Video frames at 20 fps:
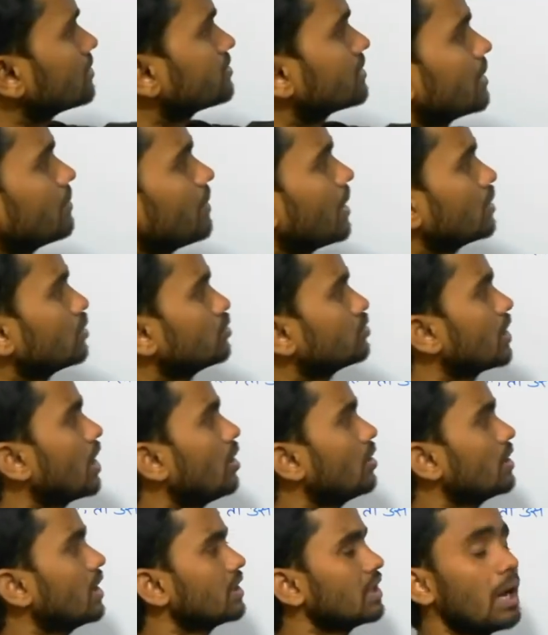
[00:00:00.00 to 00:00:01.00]
के बाद उसका हो
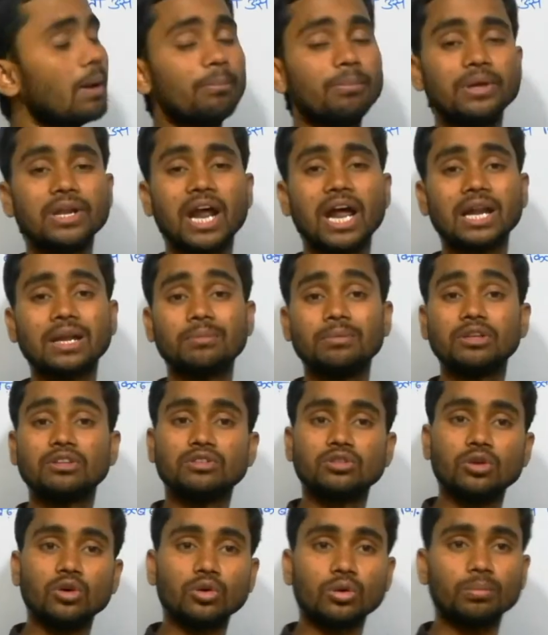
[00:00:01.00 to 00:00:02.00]
जाता है बिरानवे
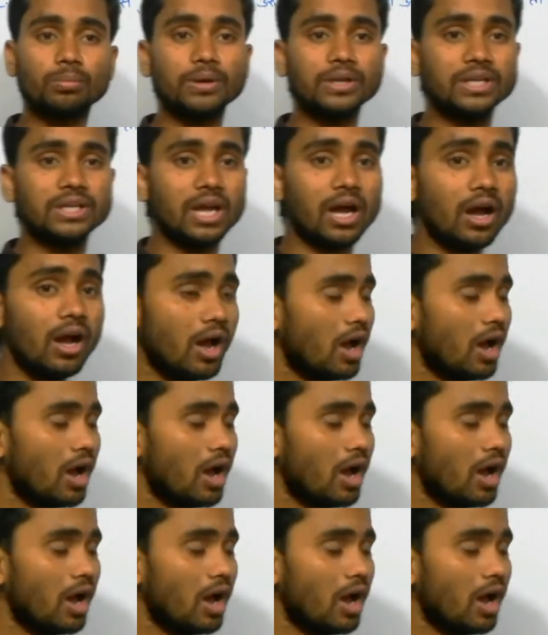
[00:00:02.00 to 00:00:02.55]
सौ रुपया